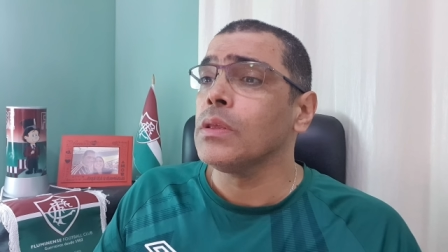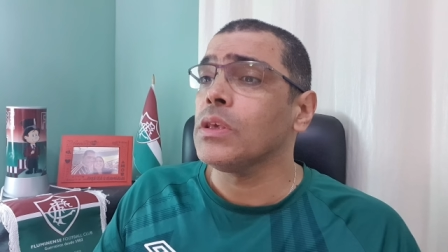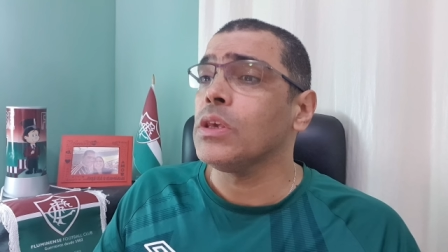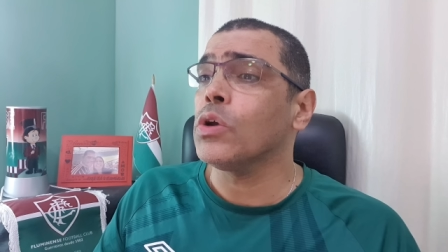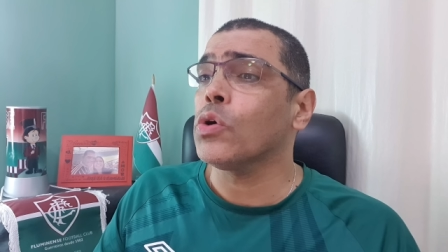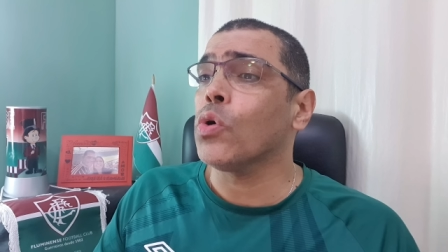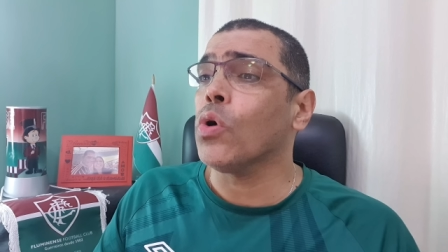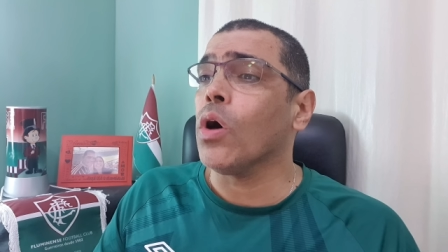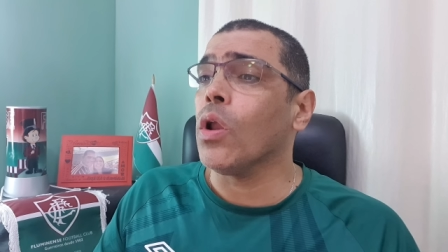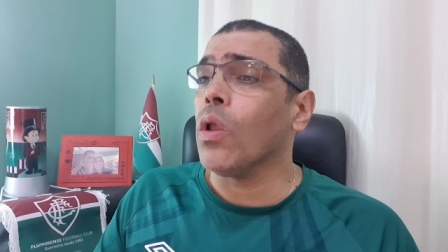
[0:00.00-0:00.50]

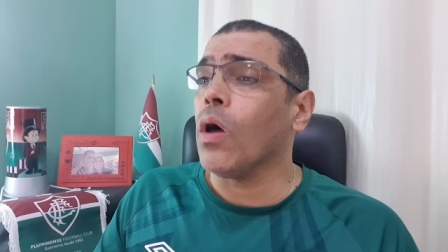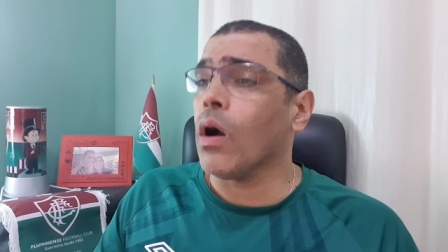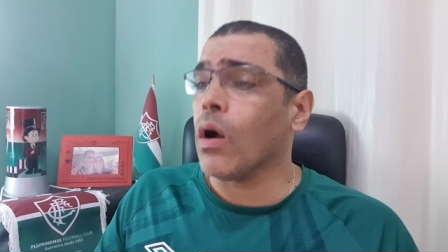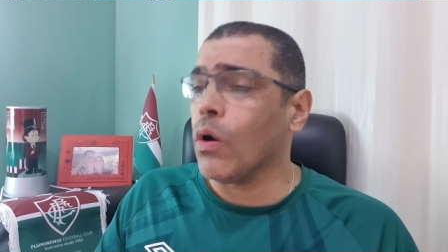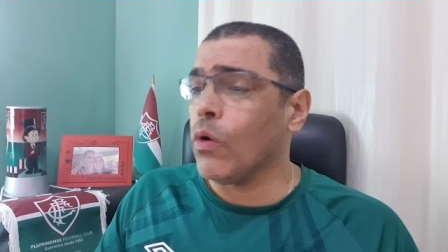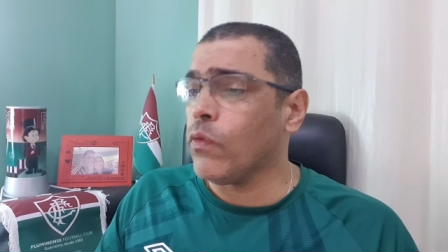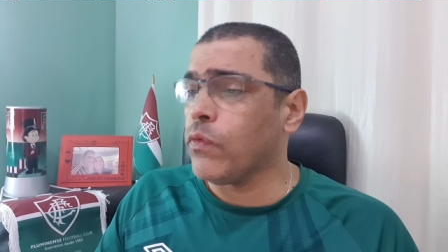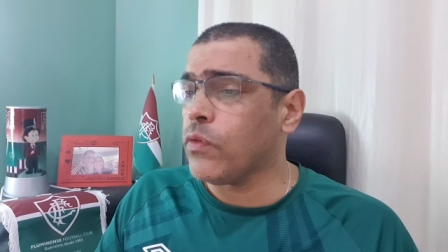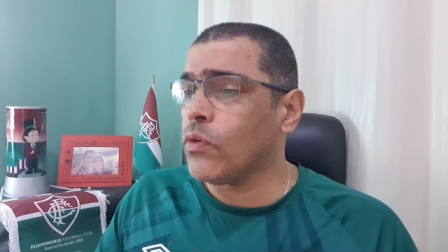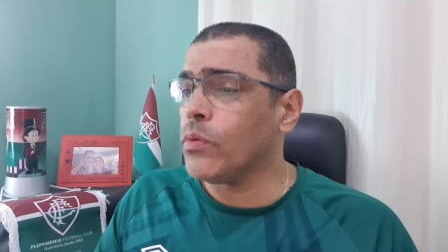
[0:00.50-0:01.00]
que
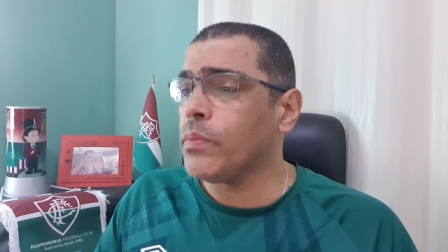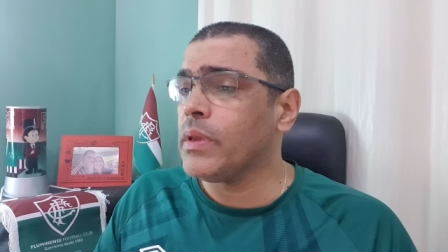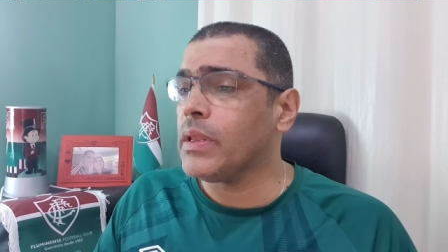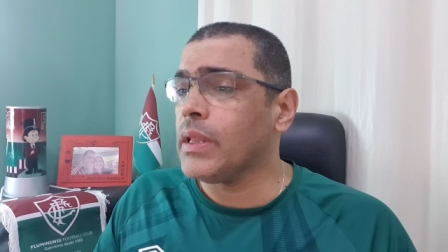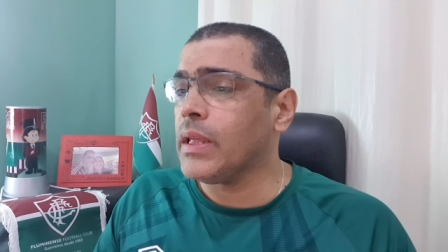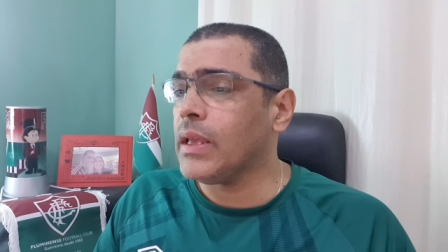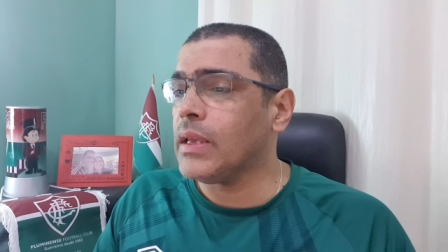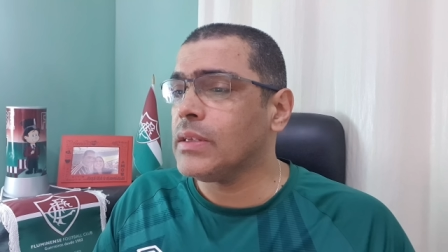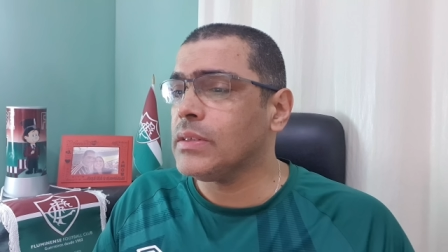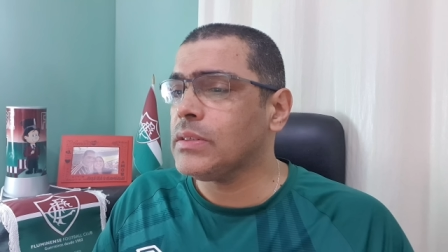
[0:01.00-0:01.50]
coloca o
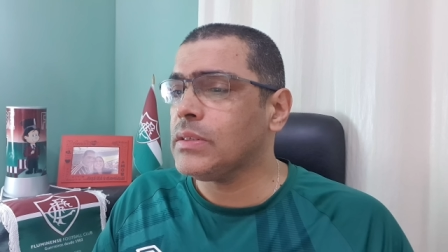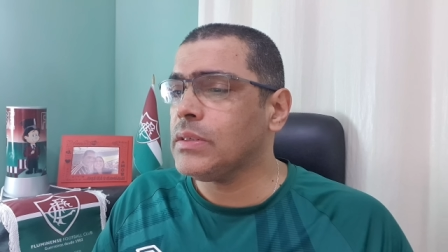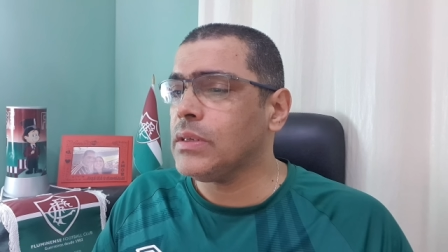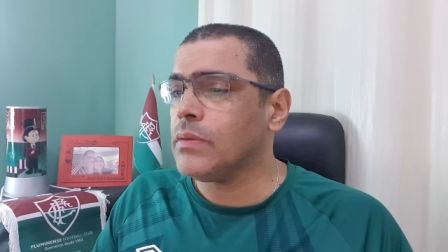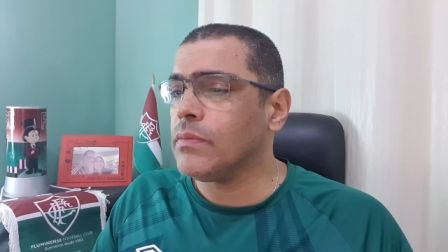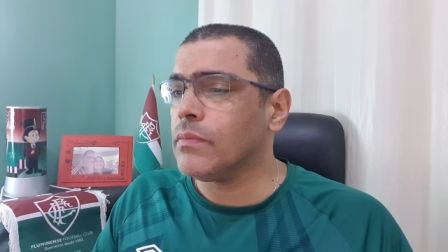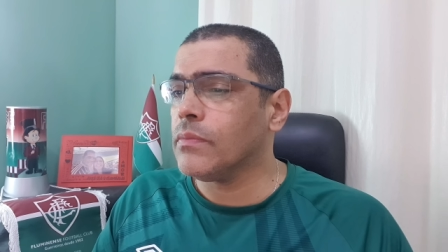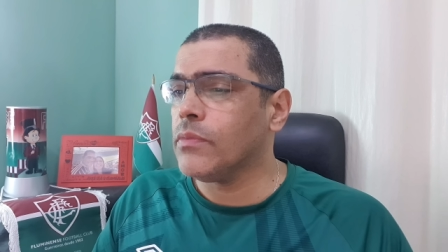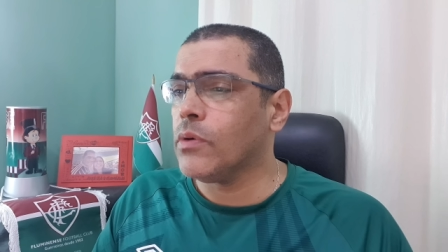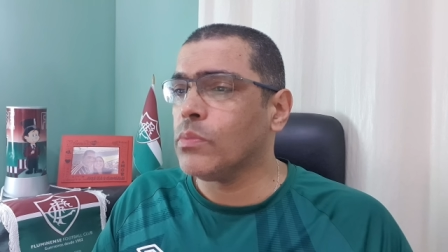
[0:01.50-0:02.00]
Fluminense,